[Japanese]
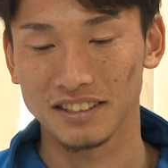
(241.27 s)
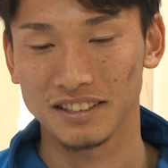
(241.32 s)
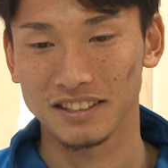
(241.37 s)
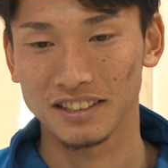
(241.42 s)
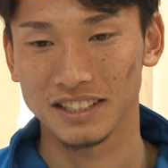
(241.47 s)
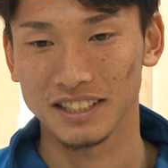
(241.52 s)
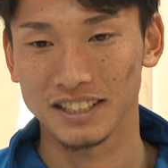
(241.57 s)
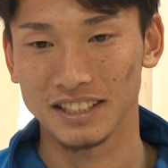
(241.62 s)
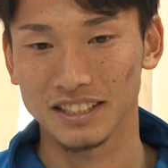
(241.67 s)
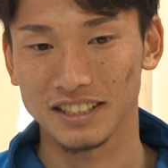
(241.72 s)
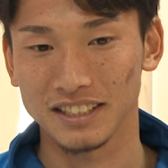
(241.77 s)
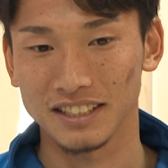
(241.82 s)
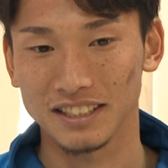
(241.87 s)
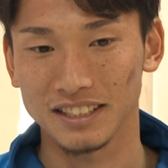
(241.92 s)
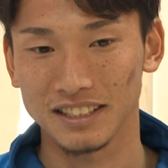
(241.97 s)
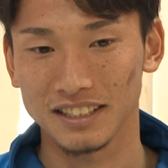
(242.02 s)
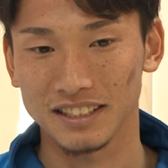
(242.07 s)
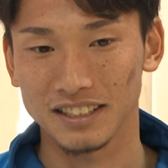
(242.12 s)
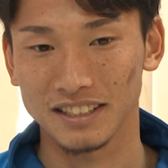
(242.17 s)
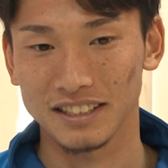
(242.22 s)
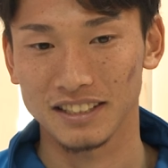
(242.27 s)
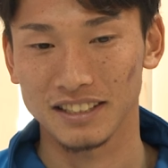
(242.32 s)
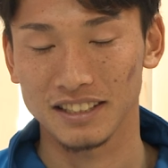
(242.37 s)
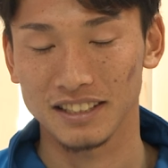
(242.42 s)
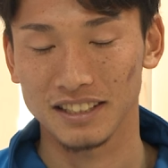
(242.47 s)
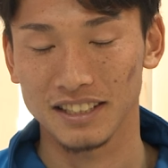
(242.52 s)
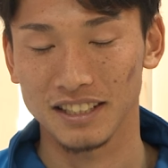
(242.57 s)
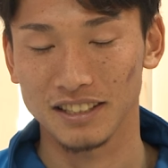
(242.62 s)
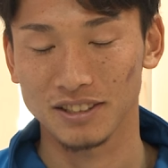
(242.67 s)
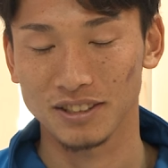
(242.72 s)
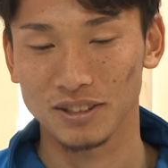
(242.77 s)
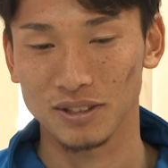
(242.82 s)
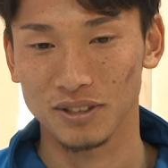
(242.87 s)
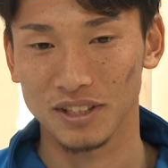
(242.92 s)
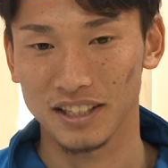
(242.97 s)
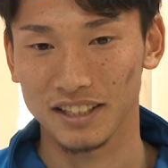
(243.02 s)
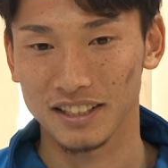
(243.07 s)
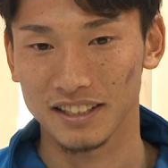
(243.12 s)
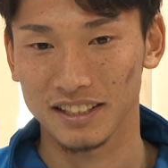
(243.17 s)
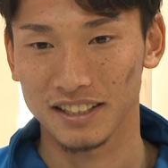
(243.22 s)
し知ってる人
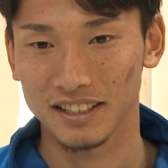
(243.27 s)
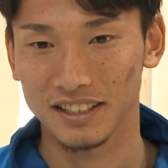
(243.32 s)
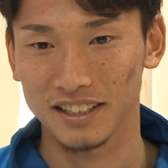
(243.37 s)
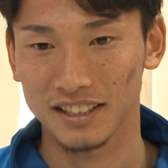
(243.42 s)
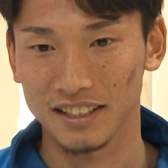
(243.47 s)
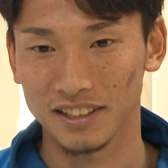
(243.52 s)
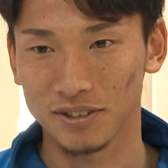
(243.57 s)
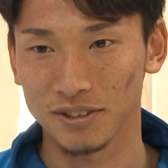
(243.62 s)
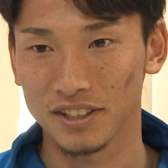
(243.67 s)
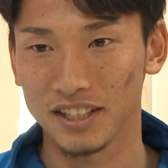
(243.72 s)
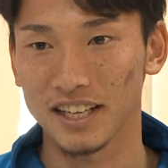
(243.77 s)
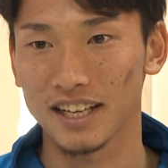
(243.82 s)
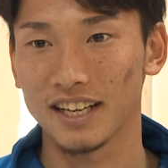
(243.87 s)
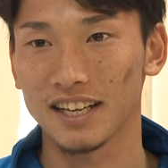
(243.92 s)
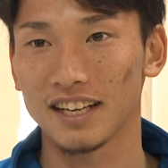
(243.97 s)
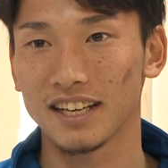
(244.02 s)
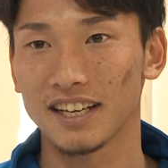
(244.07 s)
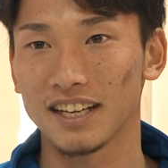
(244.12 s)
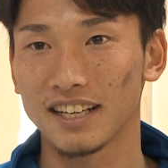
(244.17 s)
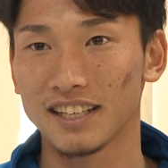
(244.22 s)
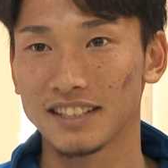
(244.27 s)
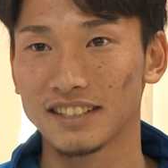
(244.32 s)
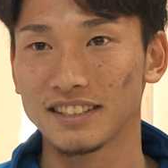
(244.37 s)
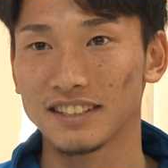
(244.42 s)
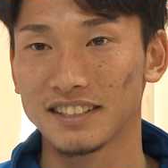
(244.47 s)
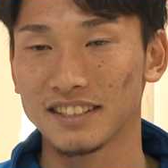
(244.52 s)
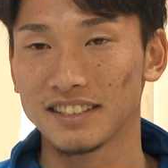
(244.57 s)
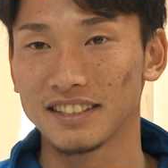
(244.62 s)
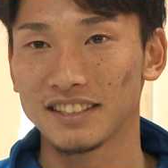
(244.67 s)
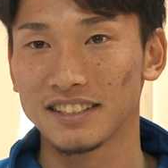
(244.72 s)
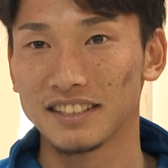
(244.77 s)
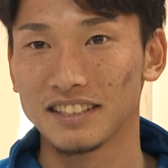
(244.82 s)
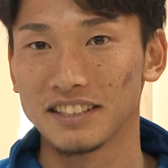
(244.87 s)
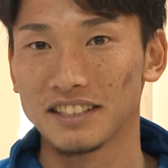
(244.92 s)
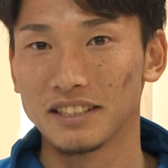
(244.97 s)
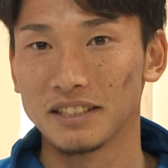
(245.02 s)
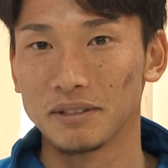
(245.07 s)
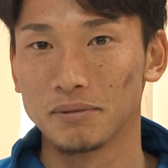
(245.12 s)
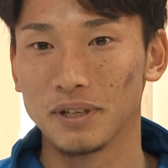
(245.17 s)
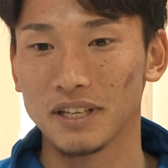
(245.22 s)
なので、
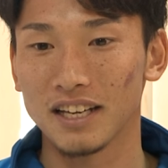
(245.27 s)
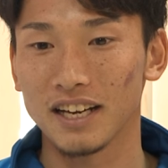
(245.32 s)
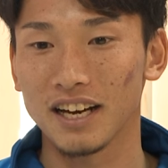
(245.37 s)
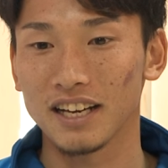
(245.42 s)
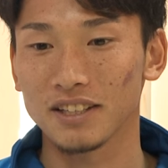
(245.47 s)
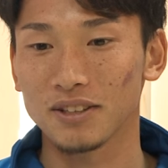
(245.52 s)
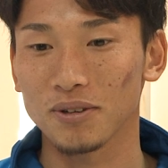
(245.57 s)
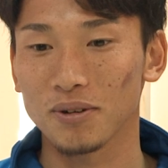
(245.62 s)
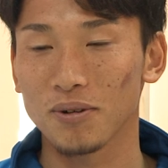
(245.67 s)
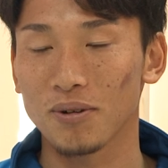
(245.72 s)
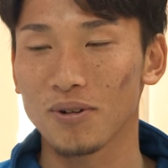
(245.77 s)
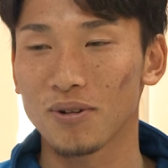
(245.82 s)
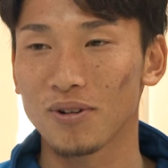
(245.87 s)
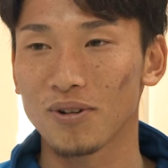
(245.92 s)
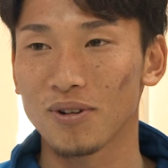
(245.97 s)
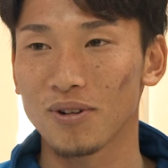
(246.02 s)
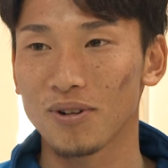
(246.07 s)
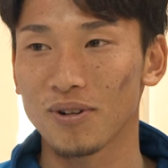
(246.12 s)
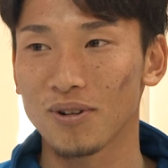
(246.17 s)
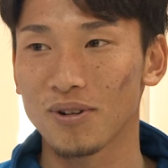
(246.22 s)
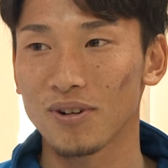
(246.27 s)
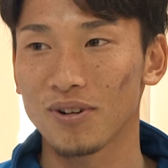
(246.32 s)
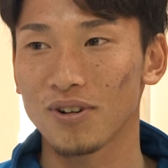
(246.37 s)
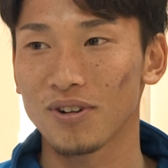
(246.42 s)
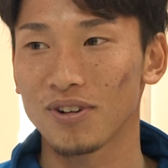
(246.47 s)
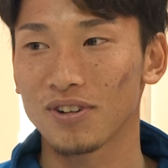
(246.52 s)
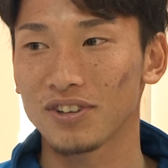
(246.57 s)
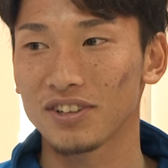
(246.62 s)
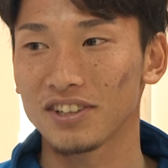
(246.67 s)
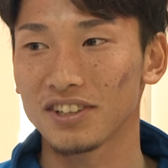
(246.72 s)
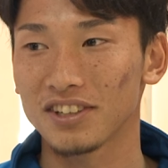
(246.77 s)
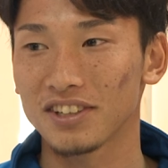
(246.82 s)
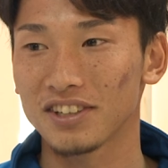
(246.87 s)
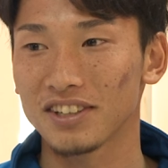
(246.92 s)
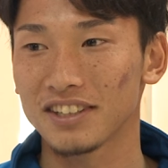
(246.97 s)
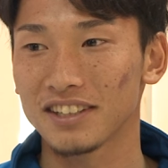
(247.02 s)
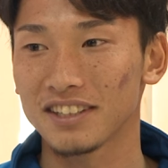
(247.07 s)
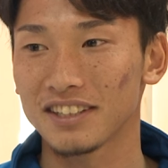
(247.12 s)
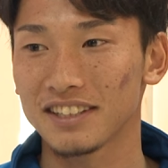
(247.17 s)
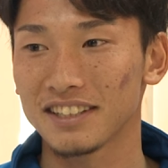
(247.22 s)
まあ、意外とこう
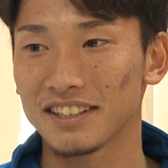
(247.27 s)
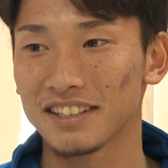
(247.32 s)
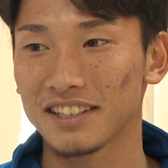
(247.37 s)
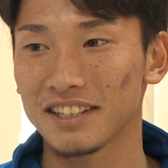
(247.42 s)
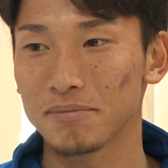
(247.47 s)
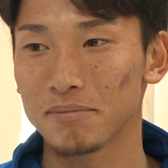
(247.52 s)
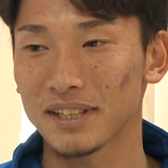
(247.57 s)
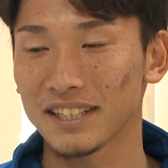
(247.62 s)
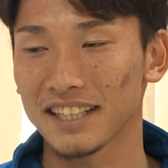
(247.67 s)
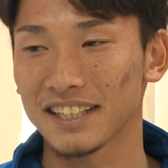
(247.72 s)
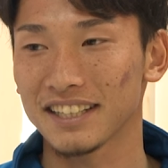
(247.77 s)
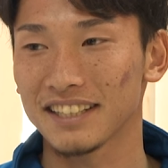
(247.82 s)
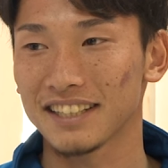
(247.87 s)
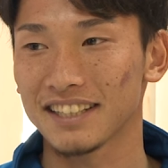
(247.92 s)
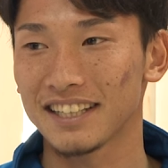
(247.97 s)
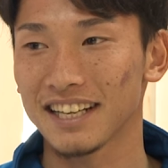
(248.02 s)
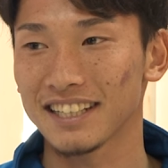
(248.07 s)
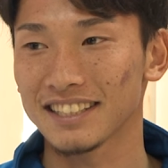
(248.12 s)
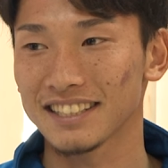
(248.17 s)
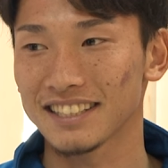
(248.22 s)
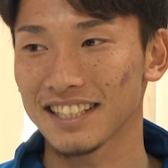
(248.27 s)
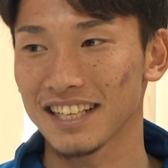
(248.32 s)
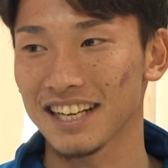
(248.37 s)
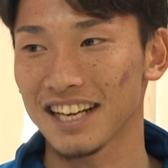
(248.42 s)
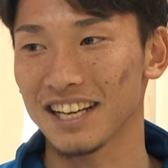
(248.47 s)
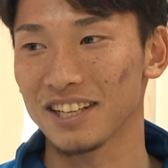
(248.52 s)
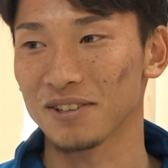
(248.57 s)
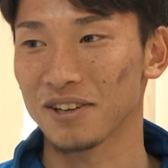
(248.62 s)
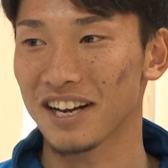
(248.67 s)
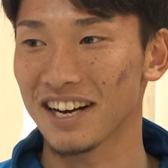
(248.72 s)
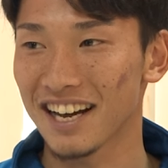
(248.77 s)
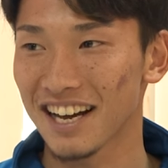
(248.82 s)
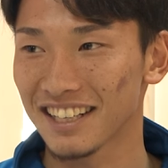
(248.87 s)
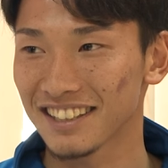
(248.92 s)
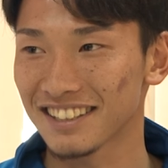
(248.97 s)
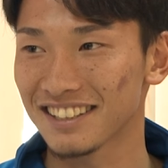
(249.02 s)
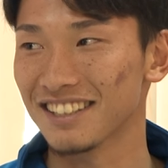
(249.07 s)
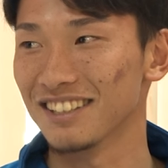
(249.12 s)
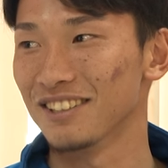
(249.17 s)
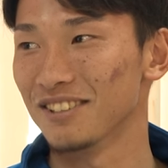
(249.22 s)
まだ出さないのか
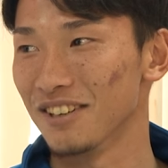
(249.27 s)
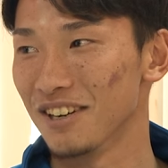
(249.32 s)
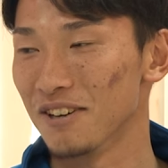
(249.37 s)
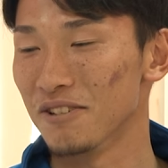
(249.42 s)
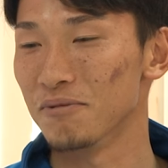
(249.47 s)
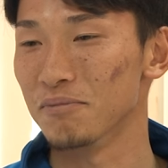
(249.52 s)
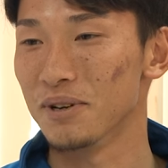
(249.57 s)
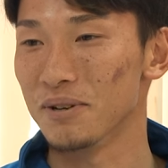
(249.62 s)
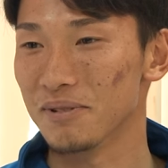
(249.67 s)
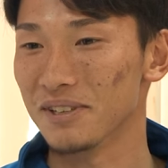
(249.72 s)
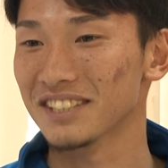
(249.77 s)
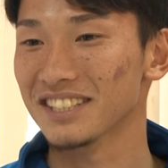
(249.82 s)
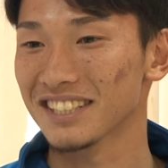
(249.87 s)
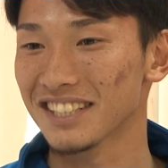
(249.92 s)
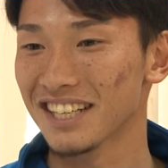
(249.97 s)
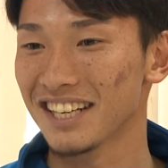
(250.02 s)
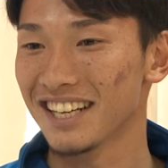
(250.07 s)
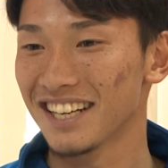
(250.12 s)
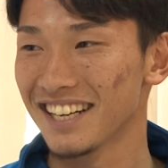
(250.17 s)
なっていうのは思いました